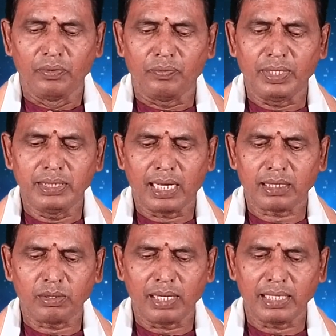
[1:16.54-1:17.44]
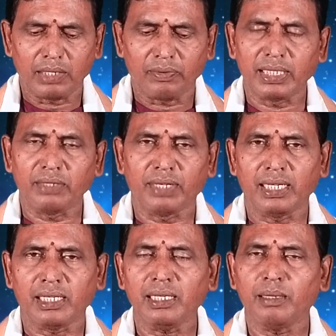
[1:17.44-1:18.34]
విద్యార్థులైనటువంటి
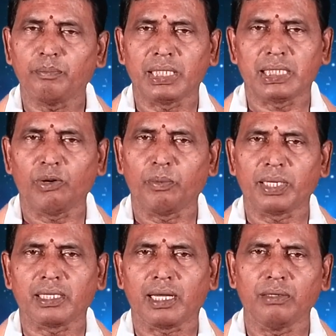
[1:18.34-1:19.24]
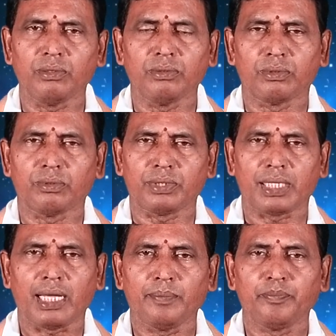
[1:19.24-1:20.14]
వారికి మిశ్రమ ఫలితాలు
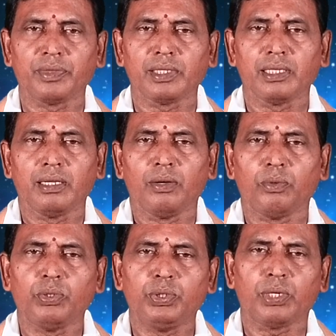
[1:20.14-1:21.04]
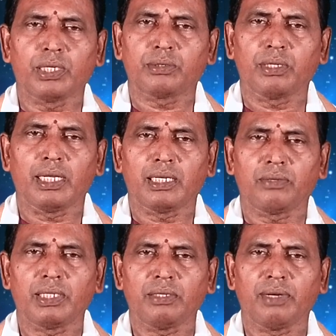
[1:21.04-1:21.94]
ఉంటాయి
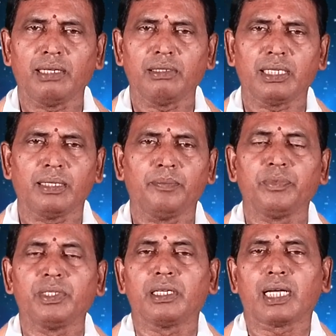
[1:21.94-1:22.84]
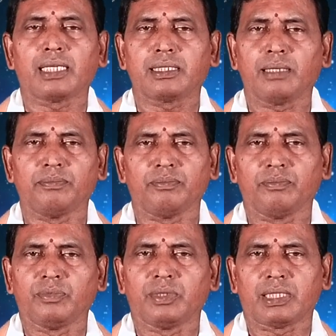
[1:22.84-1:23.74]
ఉద్యోగస్తులైనటువంటి వారికి కష్టం
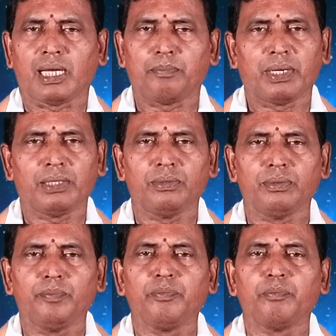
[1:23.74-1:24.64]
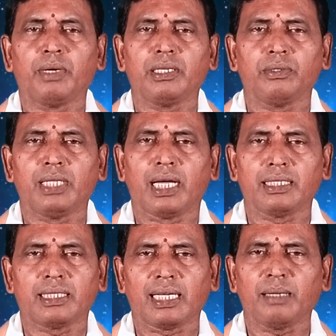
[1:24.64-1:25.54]
తప్పదు మరియు
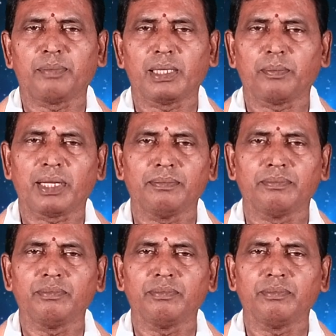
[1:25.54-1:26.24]
దానికి తగిన ప్రతిఫలం